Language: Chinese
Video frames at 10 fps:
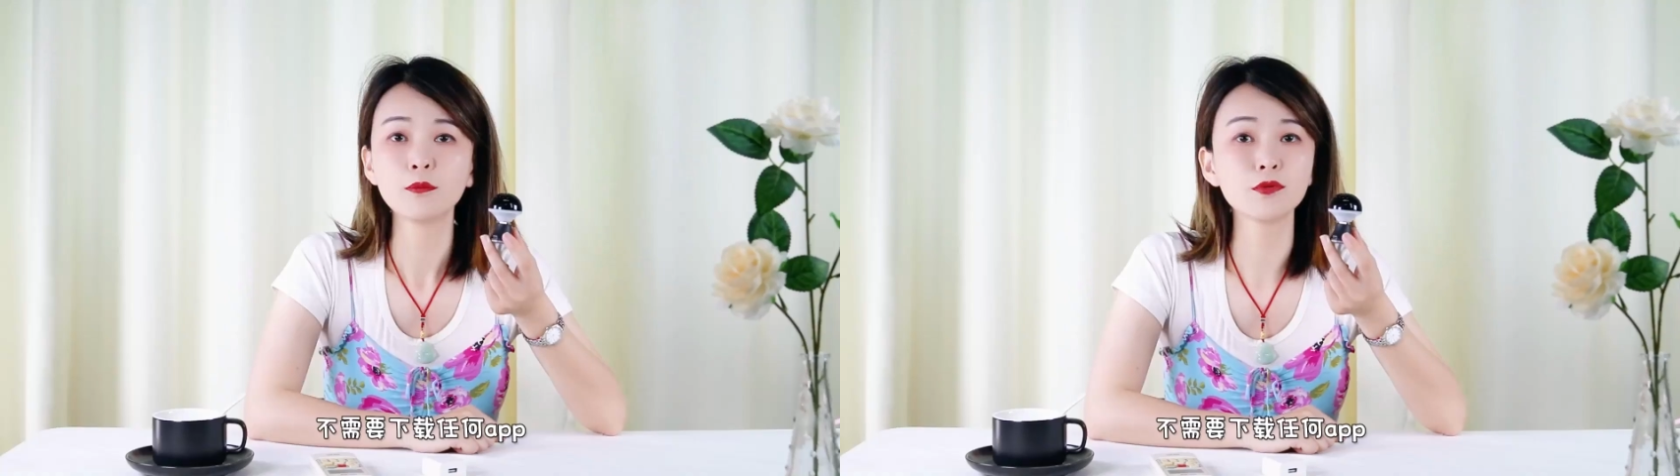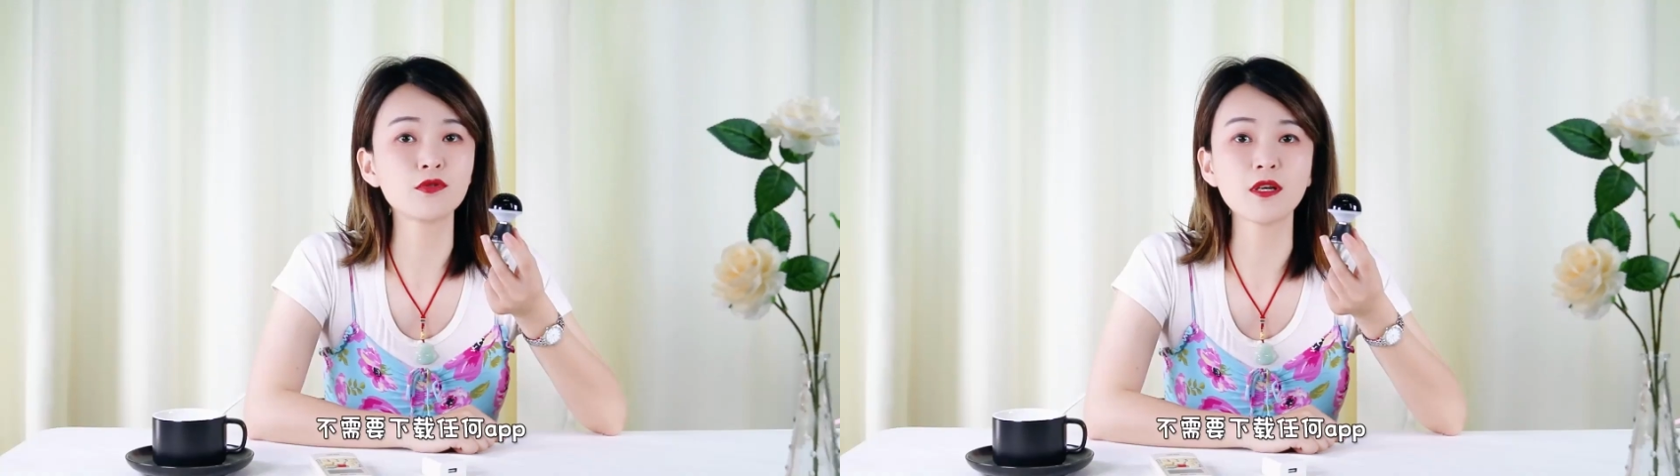不
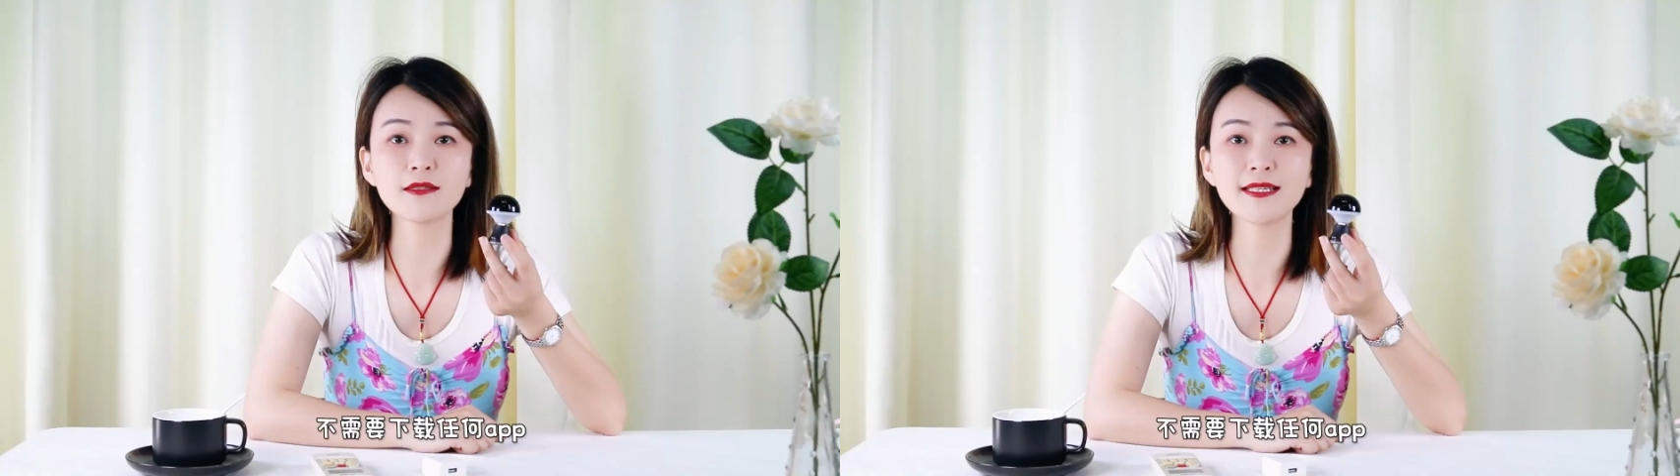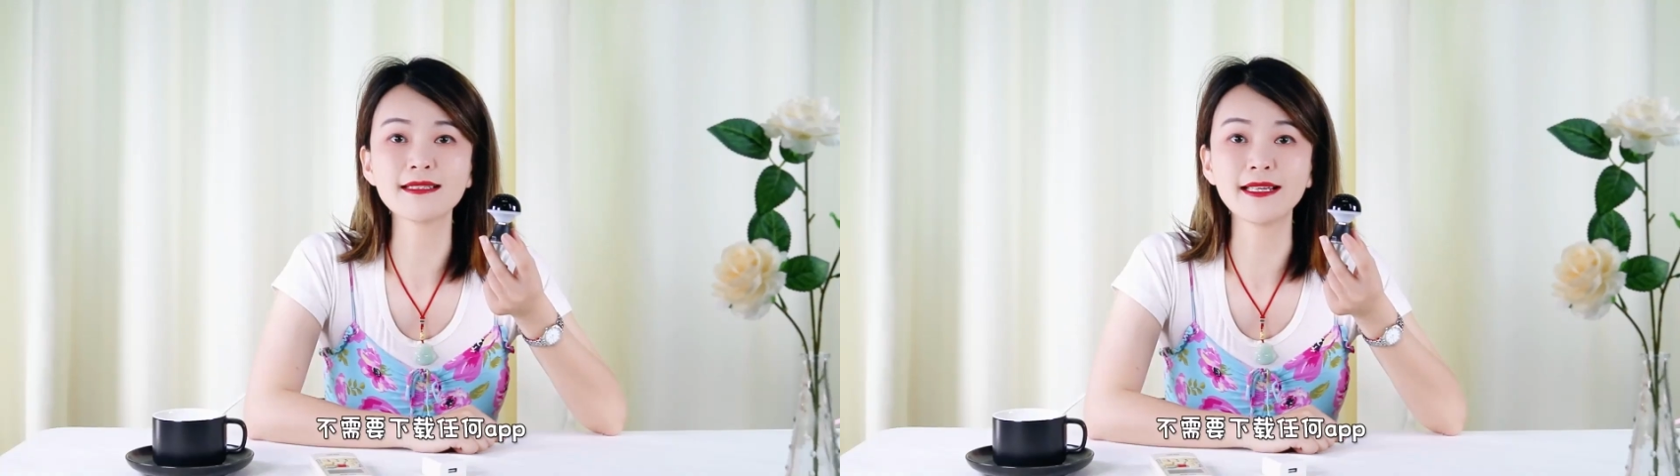需要
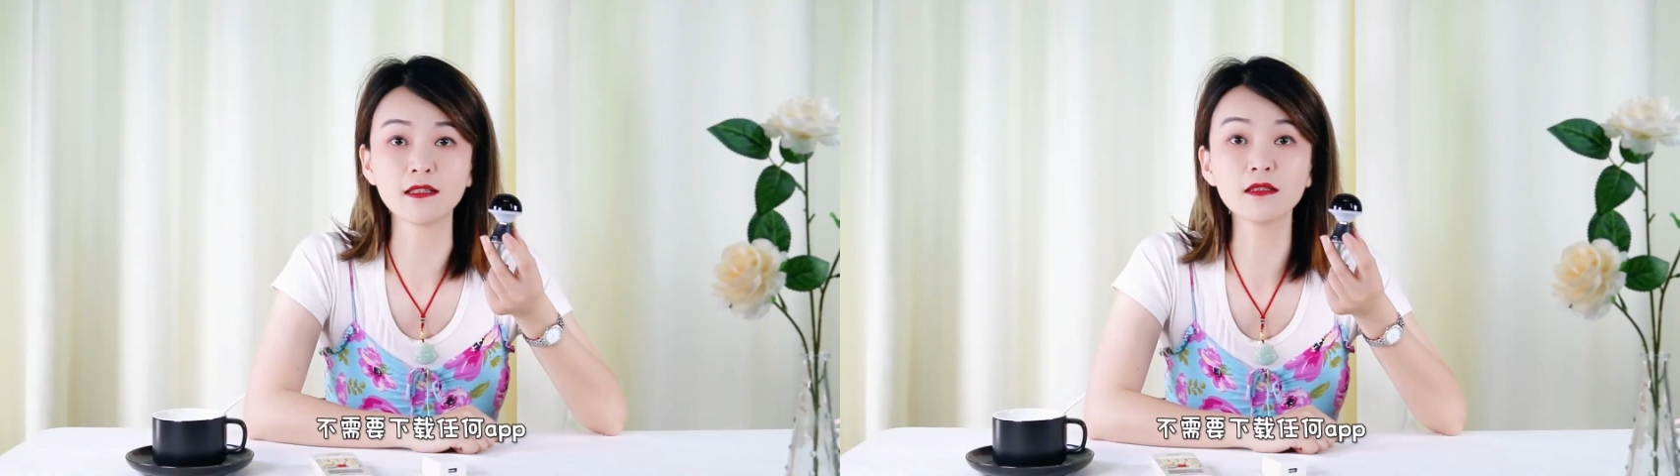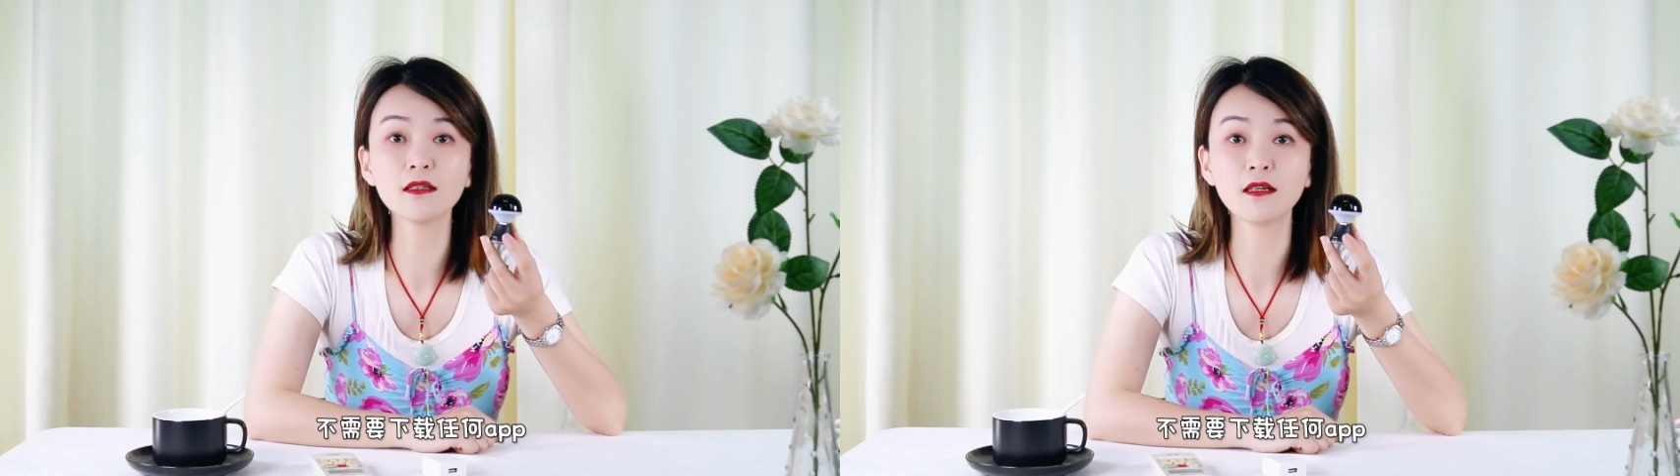下载
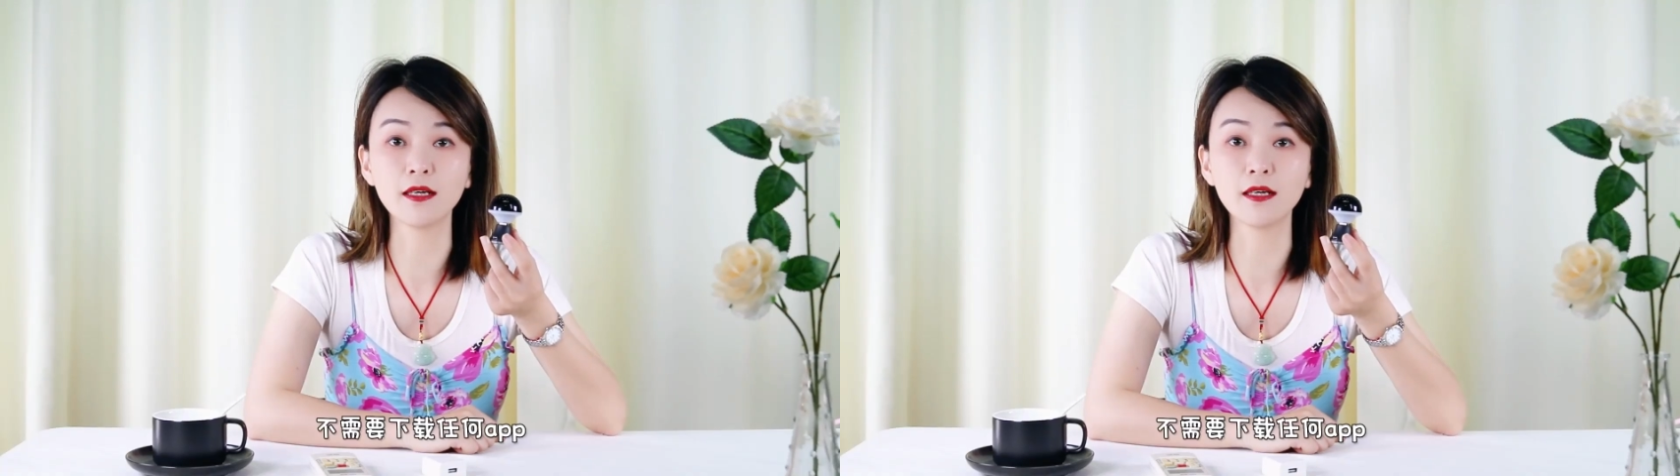任何